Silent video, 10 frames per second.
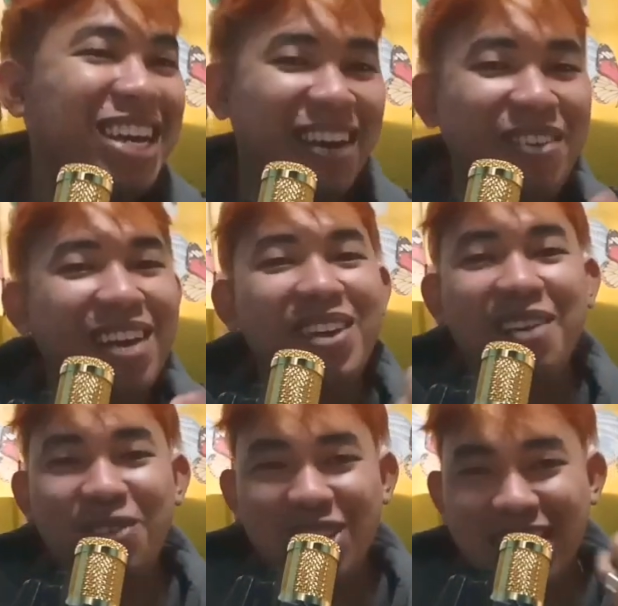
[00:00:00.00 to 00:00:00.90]
kami-kami lang
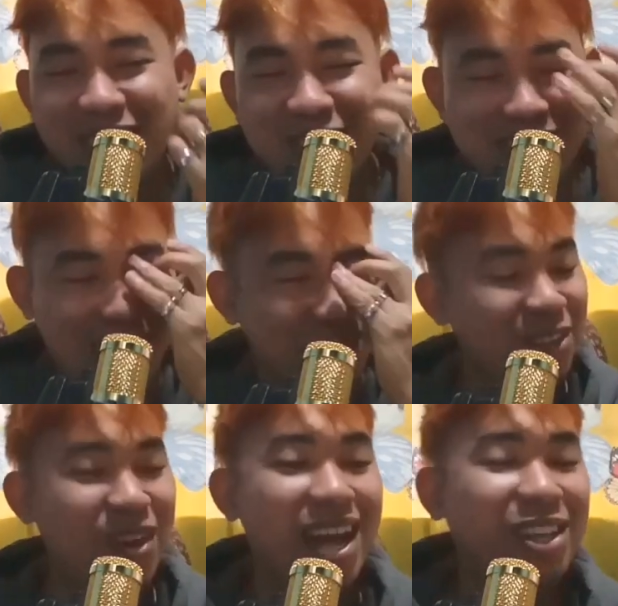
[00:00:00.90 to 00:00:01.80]
po nag-uusap.
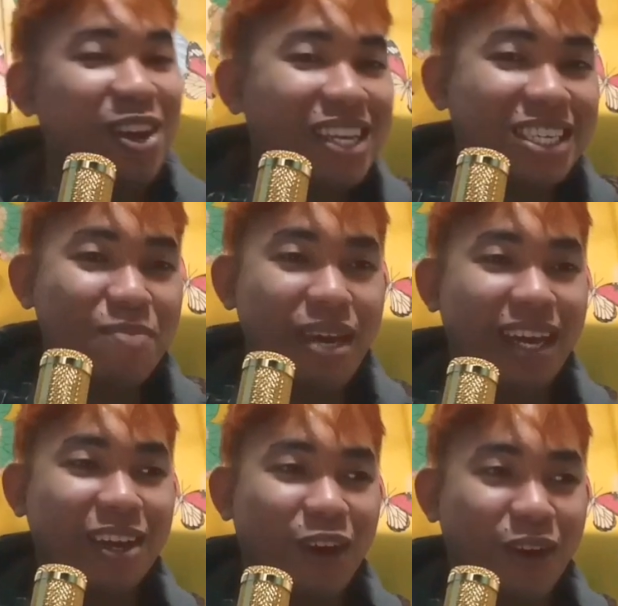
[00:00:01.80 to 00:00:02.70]
Wala tuloy
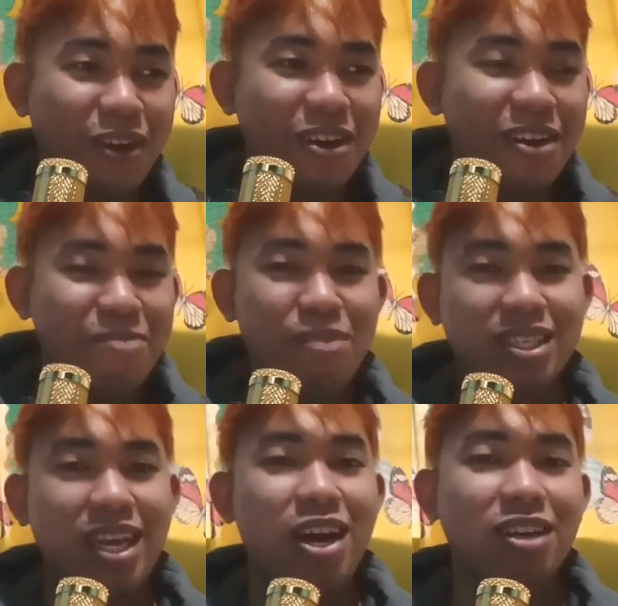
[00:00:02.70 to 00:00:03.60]
sasabihin ko.
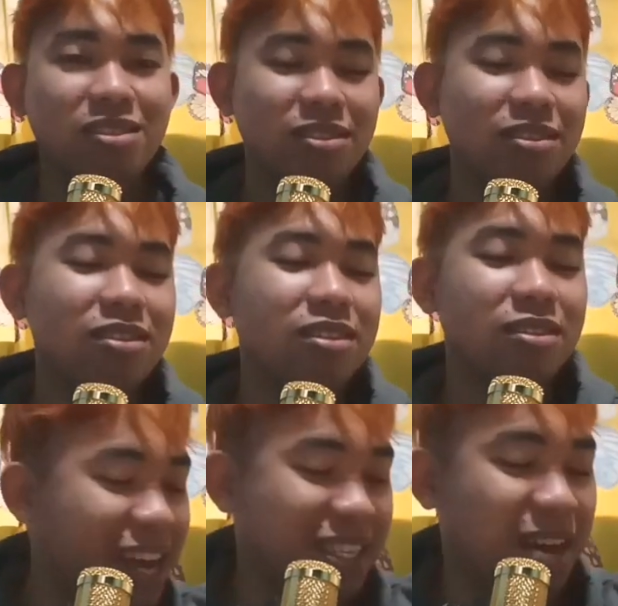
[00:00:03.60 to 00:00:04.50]
Basta yon.
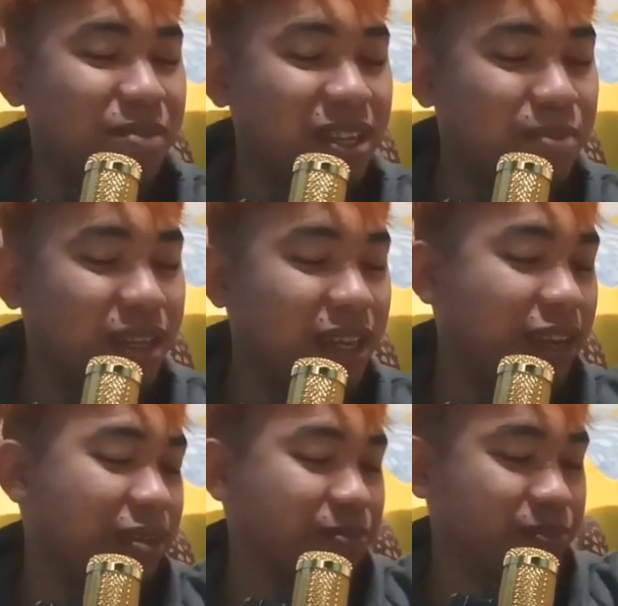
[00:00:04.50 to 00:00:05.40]
Sabi naman ni
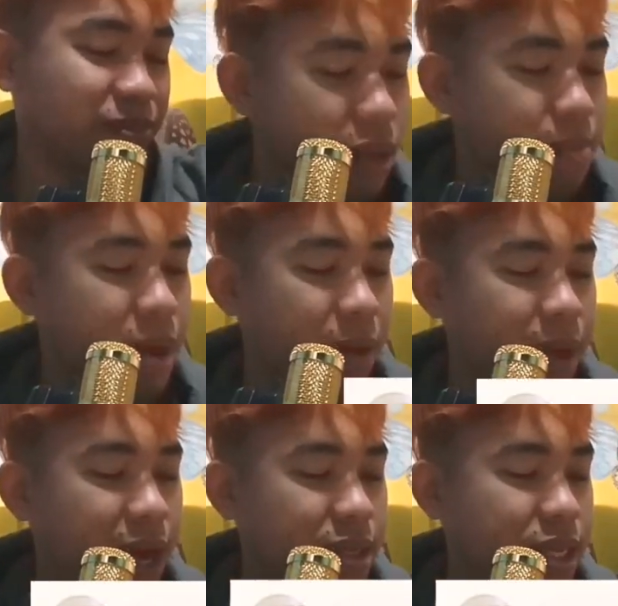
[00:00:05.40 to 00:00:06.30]

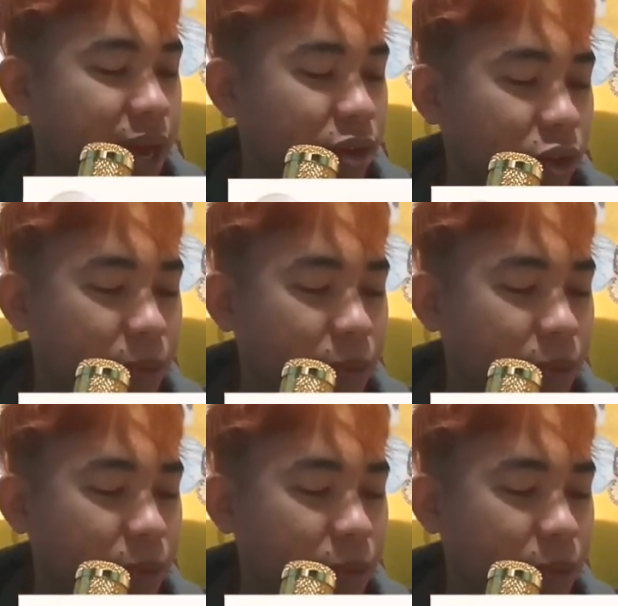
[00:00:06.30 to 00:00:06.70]
Makmak, Sakro.